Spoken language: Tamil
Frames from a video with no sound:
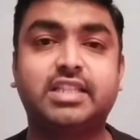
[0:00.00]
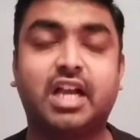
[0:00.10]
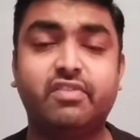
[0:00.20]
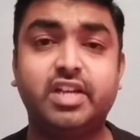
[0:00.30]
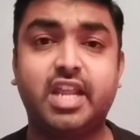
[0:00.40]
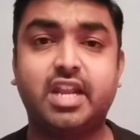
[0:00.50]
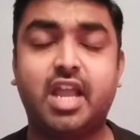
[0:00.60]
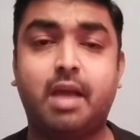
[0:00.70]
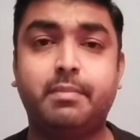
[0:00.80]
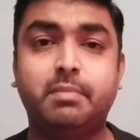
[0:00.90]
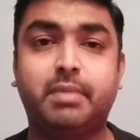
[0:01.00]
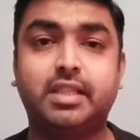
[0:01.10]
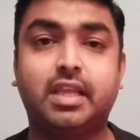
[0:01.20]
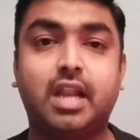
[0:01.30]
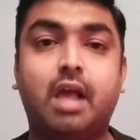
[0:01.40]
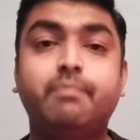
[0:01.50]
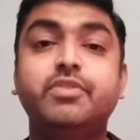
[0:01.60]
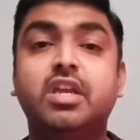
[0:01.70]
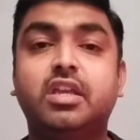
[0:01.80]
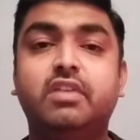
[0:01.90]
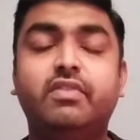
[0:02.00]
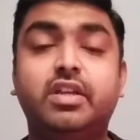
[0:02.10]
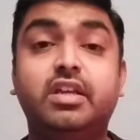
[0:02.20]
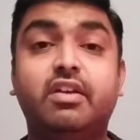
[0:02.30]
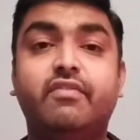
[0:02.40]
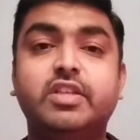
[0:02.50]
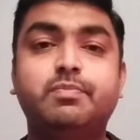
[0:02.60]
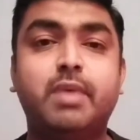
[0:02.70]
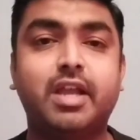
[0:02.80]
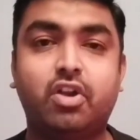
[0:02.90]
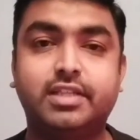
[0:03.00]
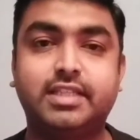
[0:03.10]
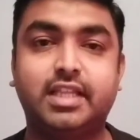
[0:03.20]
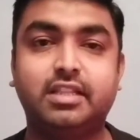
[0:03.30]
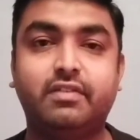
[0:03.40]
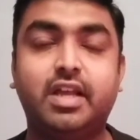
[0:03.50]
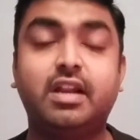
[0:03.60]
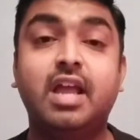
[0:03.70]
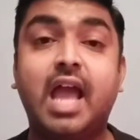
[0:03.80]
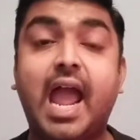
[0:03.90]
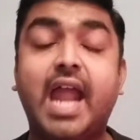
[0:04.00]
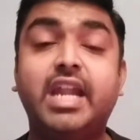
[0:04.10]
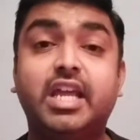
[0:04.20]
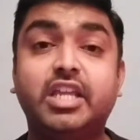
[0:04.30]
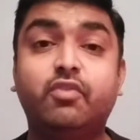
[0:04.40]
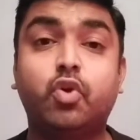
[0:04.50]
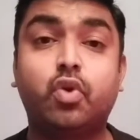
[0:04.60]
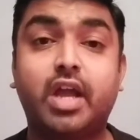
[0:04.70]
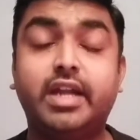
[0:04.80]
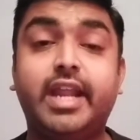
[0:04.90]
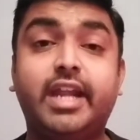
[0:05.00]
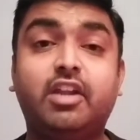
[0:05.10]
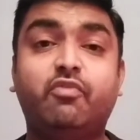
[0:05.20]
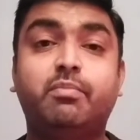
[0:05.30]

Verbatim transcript: தகவல் என்ன அப்படின்னு பாத்தீங்கன்னா இவரு வெஸ்ட் பெங்காலை சேர்ந்தவர் அண்ட் இவரோட டேட் ஆஃப்